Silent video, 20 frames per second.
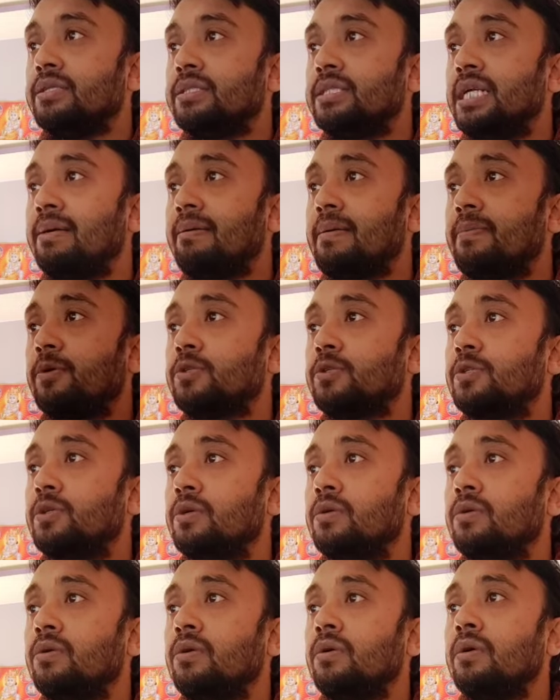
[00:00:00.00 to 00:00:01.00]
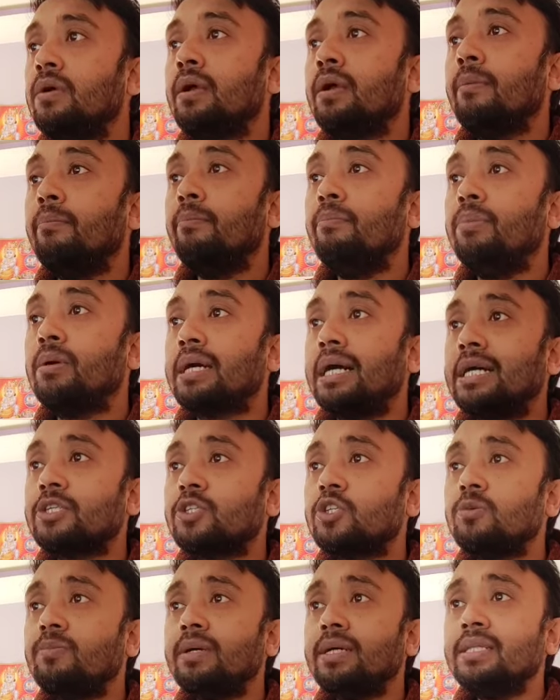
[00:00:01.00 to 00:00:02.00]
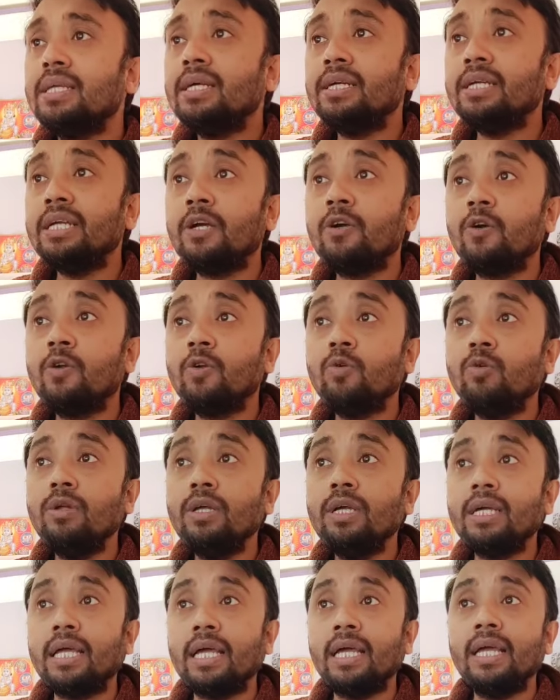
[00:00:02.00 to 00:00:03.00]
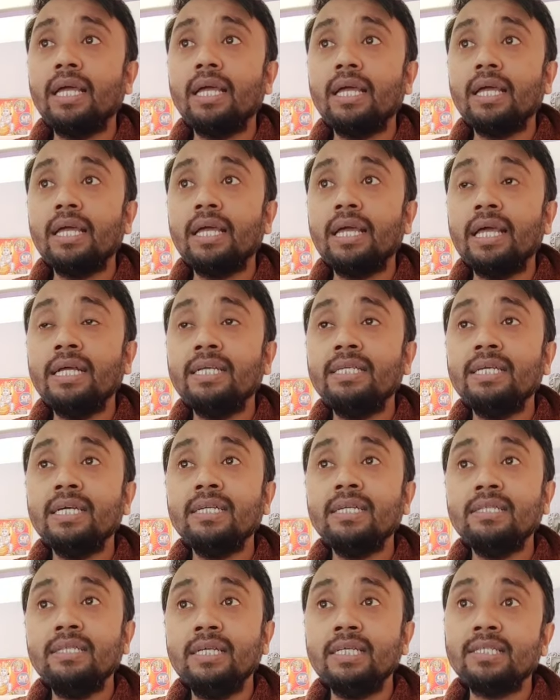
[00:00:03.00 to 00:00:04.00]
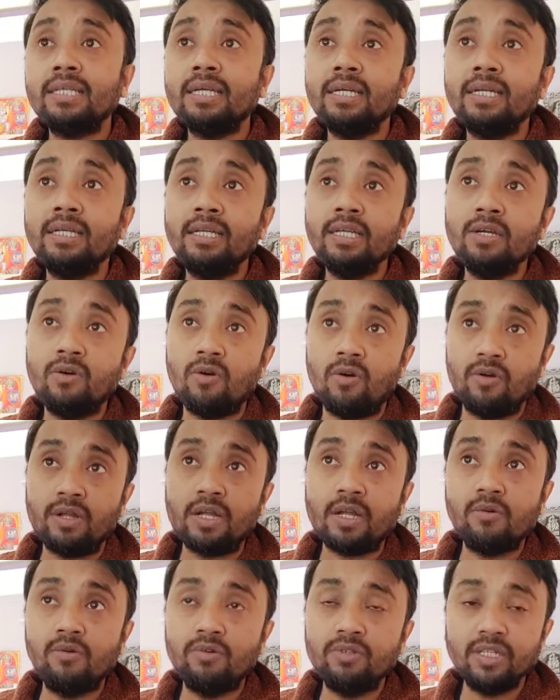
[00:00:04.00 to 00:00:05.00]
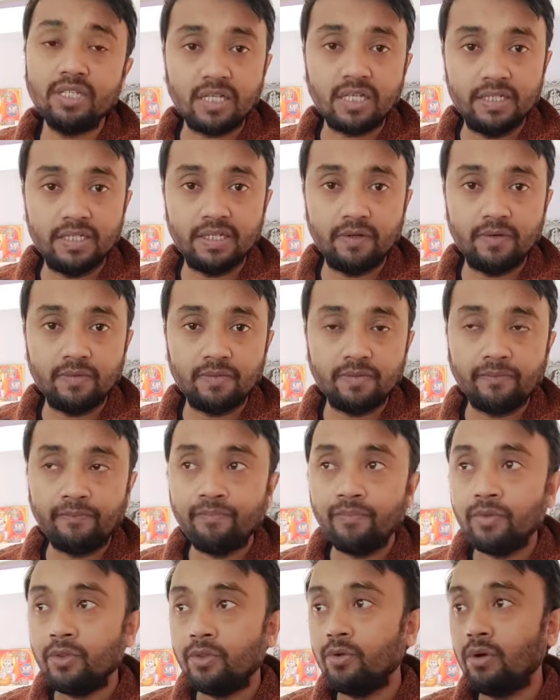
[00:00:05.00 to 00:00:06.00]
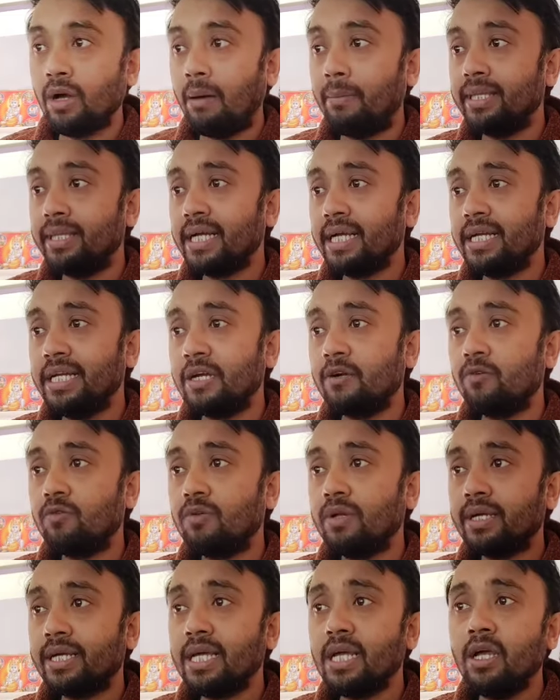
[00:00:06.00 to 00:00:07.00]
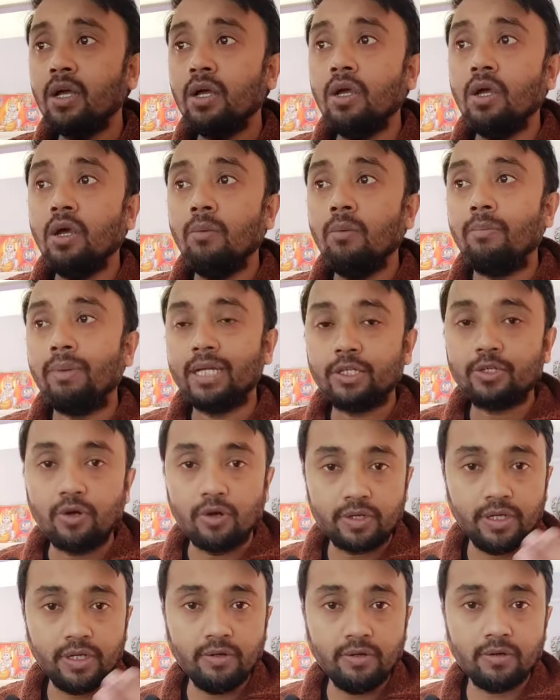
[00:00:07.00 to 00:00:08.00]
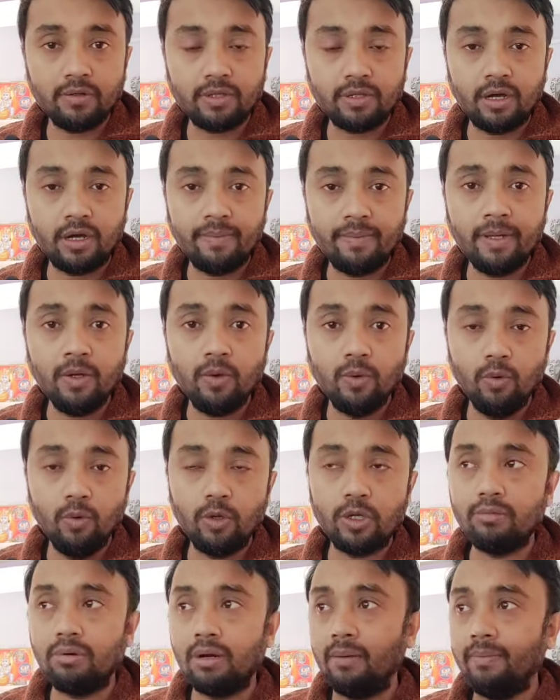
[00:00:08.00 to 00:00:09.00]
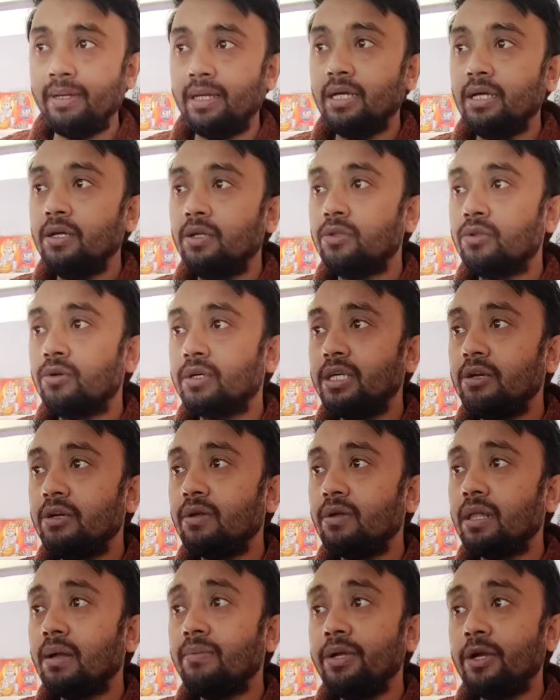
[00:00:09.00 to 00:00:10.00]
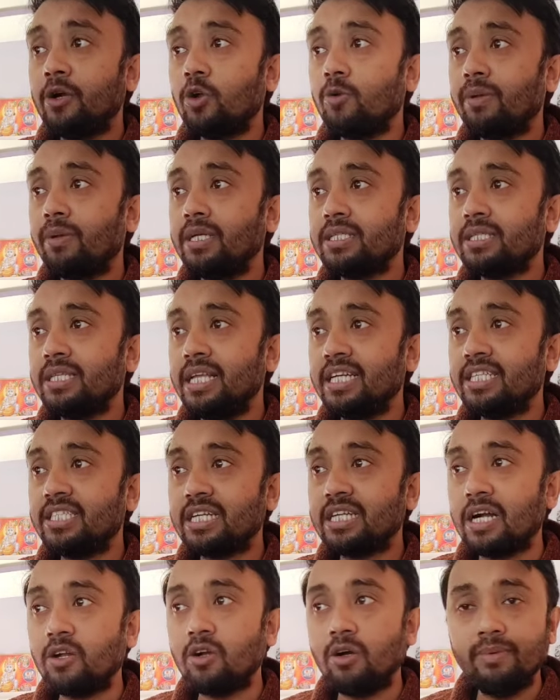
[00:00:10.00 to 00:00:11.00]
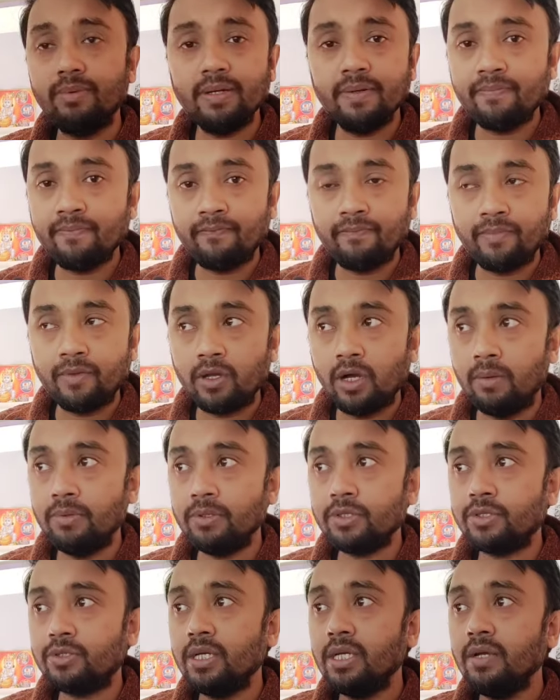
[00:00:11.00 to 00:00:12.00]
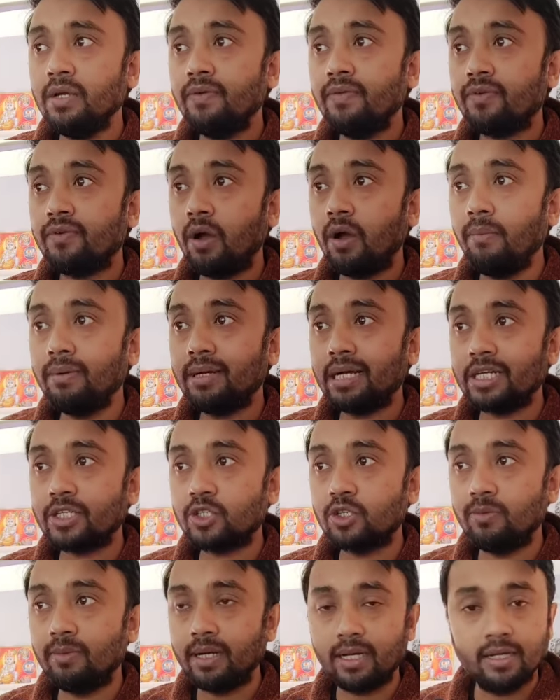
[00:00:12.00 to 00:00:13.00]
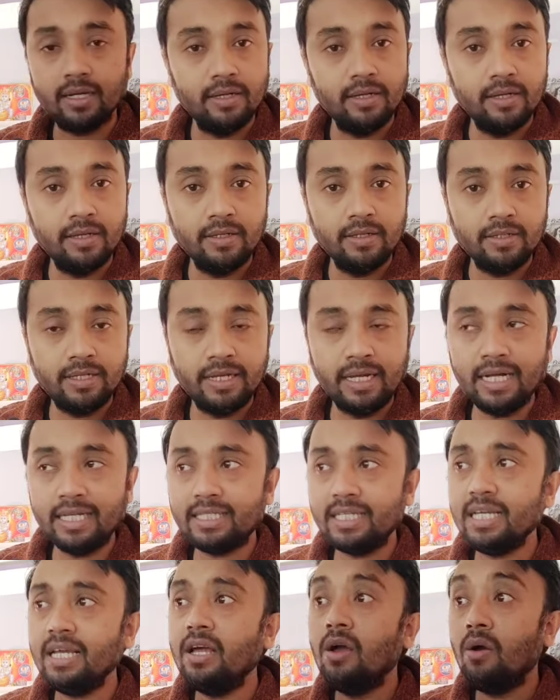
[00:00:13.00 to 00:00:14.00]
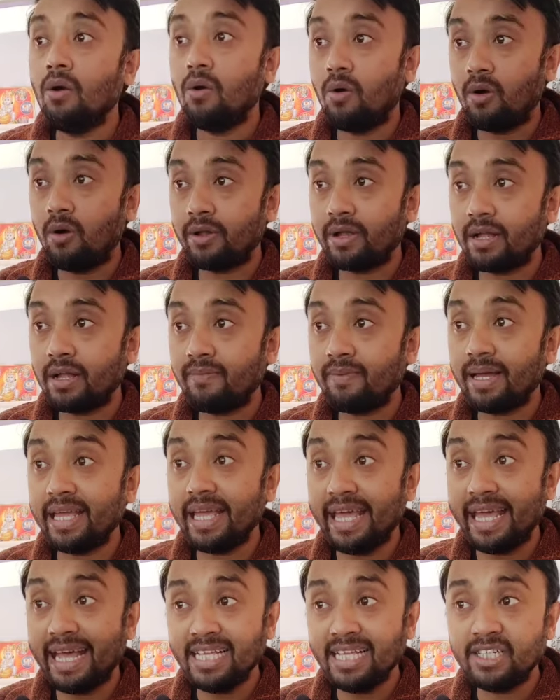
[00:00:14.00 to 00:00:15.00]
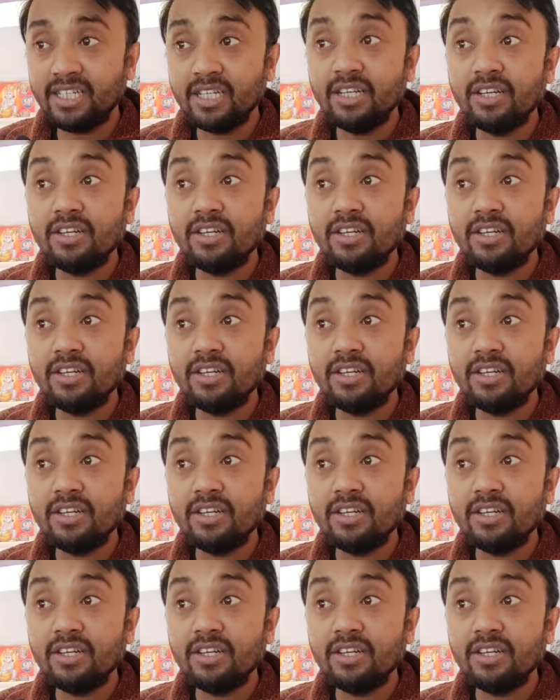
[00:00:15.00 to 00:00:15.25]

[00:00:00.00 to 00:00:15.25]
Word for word: সিনেমার প্রশ্ন কাস্টমারদের রেকর্ডগুলিকে এজের ডিসেন্ডিং অর্ডার অনুযায়ী সাজাও তো আমাদেরকে রেকর্ডগুলোকে মানে শর্টিং করতে হবে উল্টোভাবে তো কি করলাম রেকর্ড মানে সিলেক্ট স্টার হবে অবশ্যই ফ্রম কাস্টমার ঠিক আছে অর্ডার বাই এজ